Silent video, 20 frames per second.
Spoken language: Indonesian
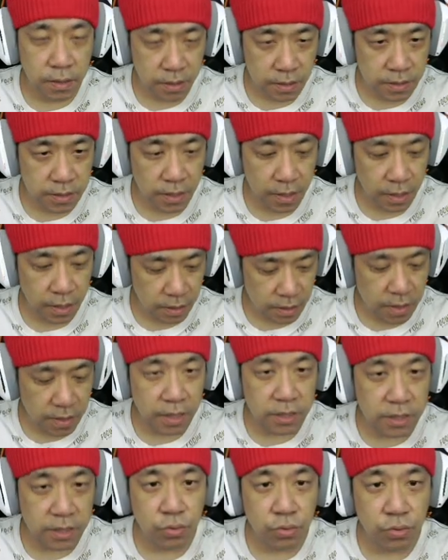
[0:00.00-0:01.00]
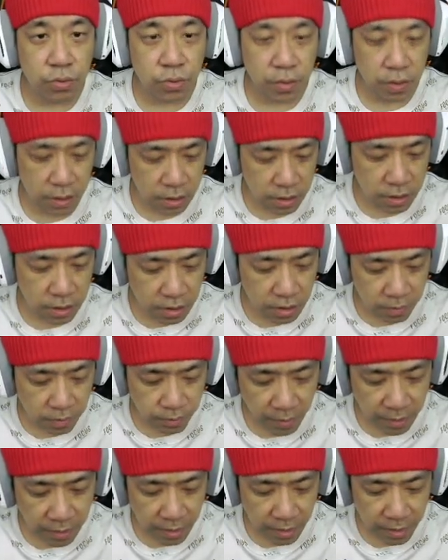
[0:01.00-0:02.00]
kita lihat untuk ininya
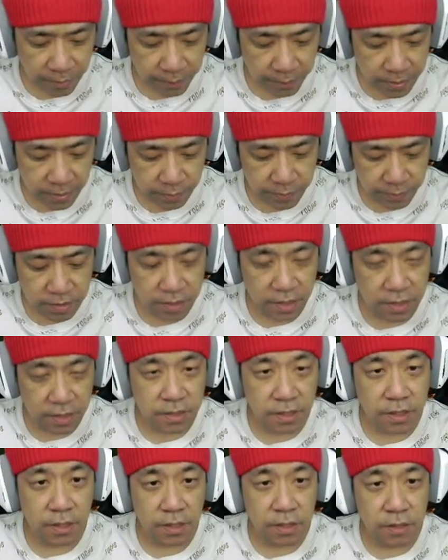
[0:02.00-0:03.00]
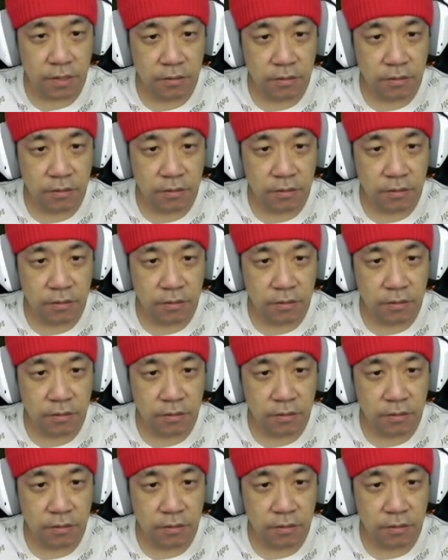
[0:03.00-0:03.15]
dipakai apa ya pencetnya ya?